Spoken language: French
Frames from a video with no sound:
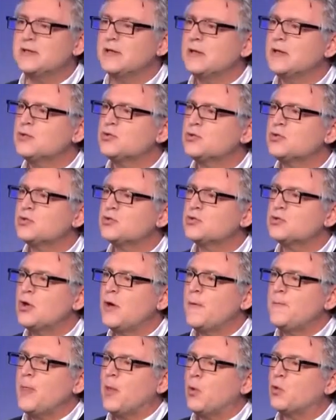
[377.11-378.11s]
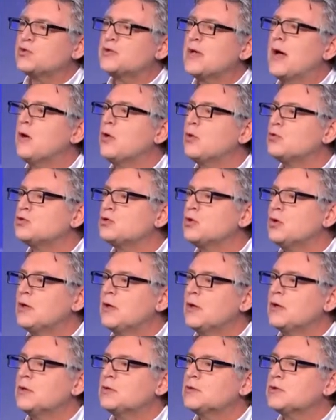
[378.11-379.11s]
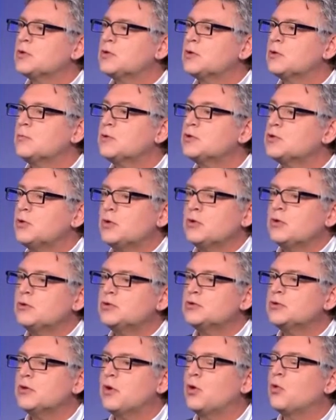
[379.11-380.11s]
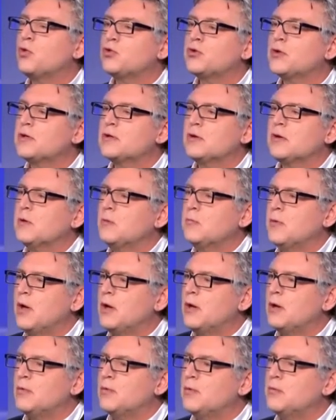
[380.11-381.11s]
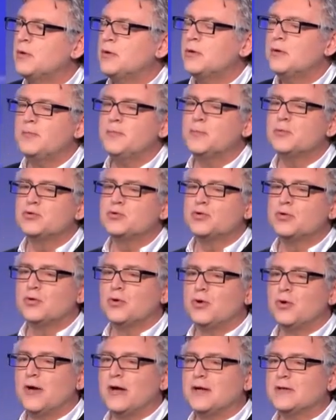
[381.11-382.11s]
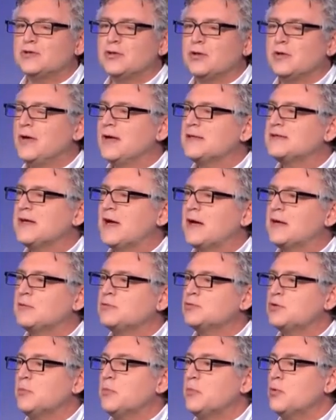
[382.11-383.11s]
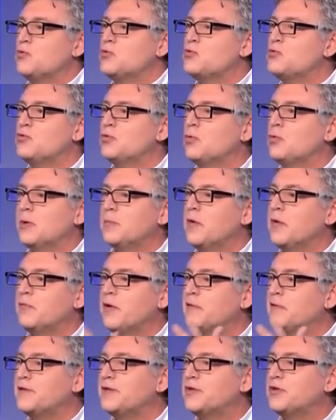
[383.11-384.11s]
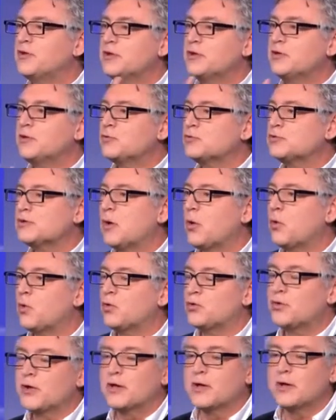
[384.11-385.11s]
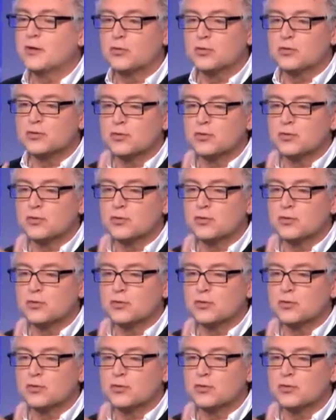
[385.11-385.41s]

les choses, on s'arrange. Moi, j'ai rencontré M. Euh, euh, monsieur euh, Lassalle, que j'aime beaucoup. Il m'avait invité, on s'est rencontrés, on